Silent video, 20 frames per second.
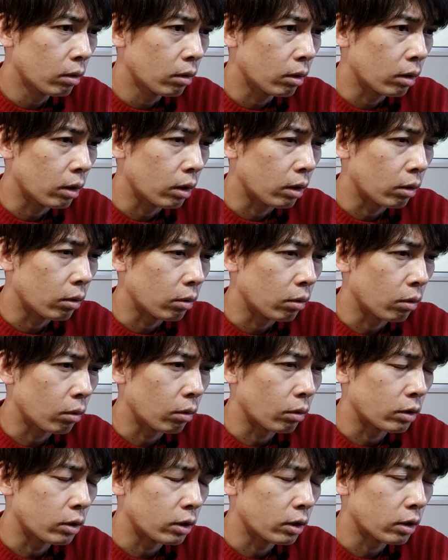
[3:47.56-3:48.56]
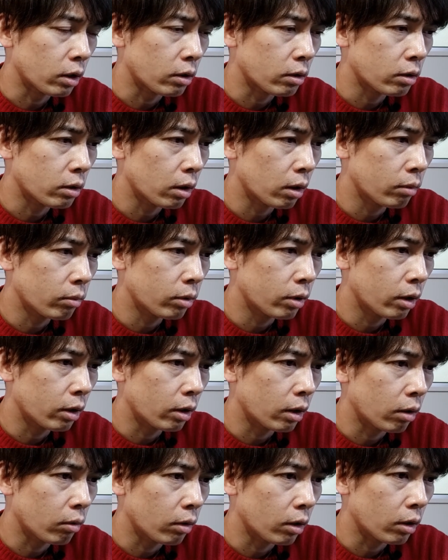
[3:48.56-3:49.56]
えーと、と実際使う
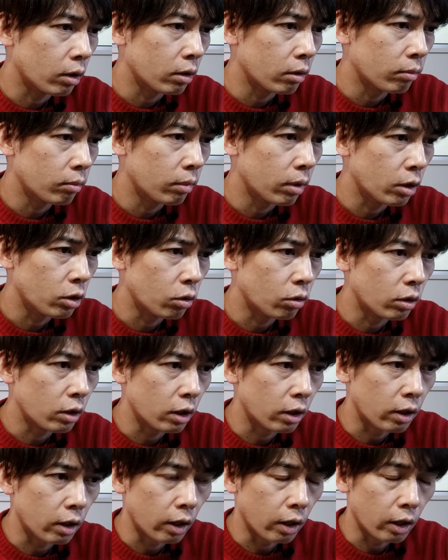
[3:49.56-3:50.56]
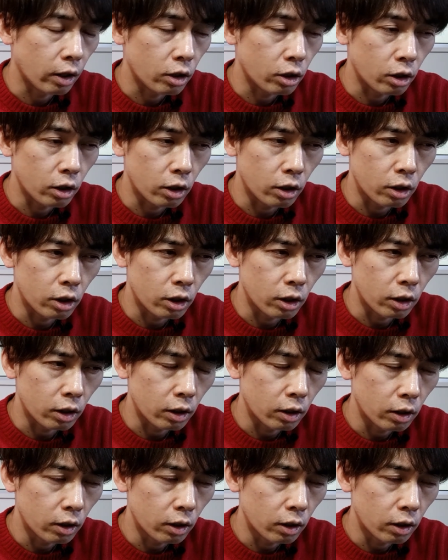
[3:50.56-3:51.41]
ブレンダーはバージョン2.81